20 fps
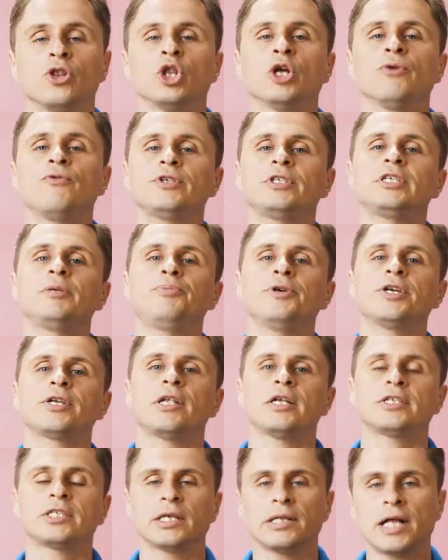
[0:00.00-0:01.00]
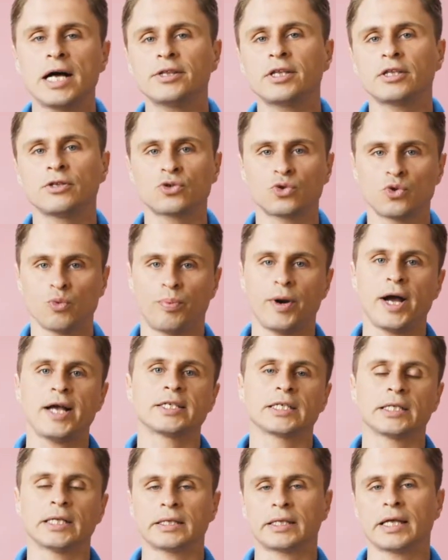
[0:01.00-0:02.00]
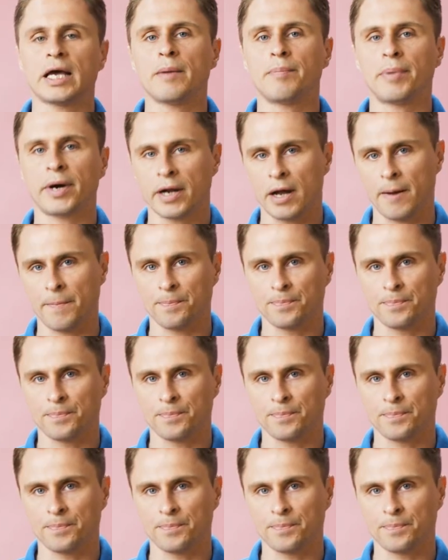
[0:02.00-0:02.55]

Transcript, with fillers: Но вот теперь для Силанта наступает золотая пора.